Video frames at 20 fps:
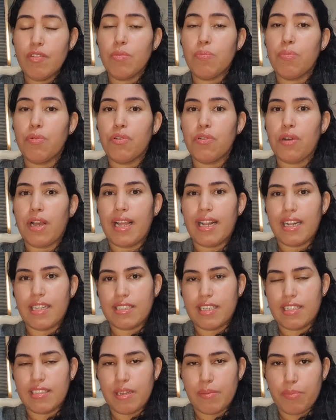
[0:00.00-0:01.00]
por ela
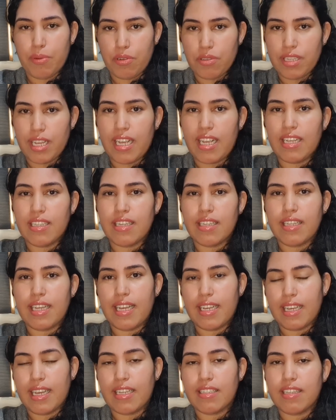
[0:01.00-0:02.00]
ter essa proteína,
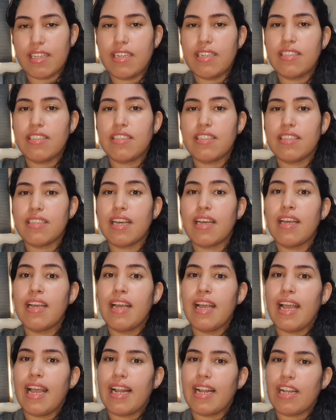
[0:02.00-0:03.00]
né, que é sericina,
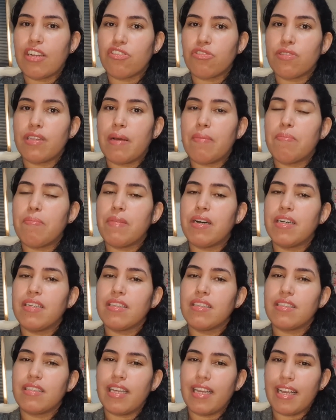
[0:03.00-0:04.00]
ela ajuda a
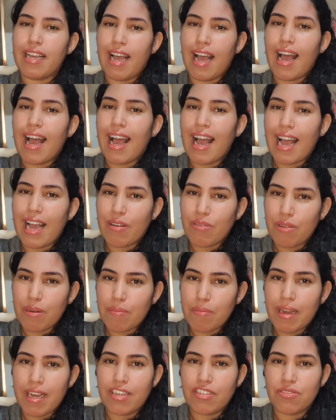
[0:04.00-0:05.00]
manter a água
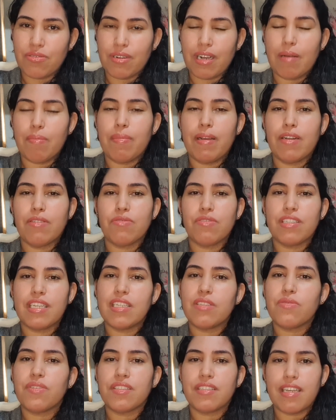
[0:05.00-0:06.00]
mais no cabelo. Não
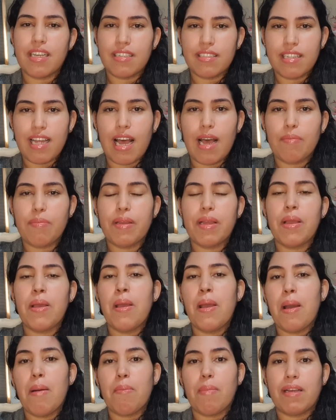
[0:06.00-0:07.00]
sei se vocês sabem,
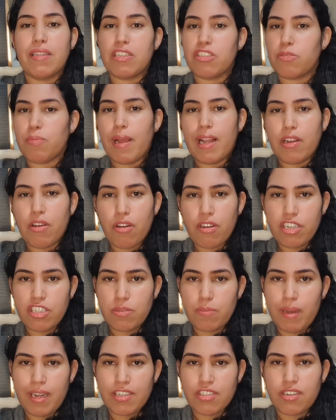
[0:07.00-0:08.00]
mas as
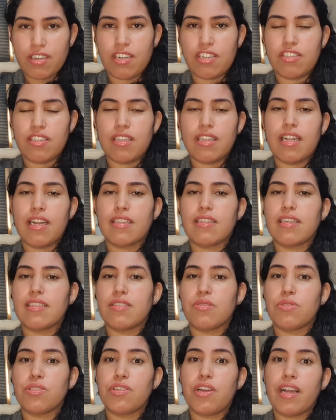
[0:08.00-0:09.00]
melhores máscaras de
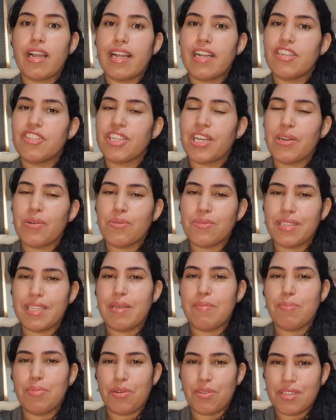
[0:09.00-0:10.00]
hidratação são aquelas que
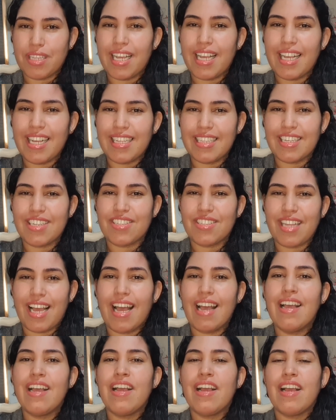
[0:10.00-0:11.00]
contêm proteínas,
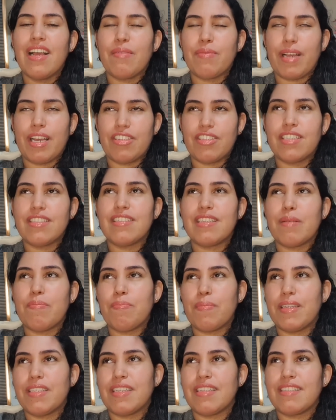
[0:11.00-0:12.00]
tá? Porque a gente
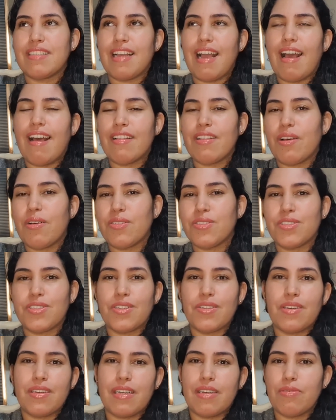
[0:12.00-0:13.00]
sempre pensa assim, ah,
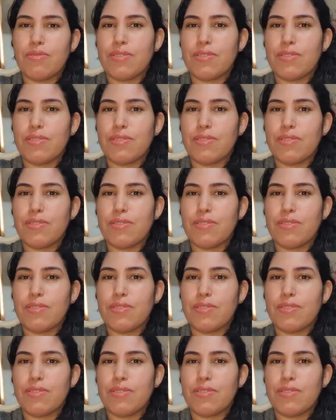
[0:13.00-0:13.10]
nossa, é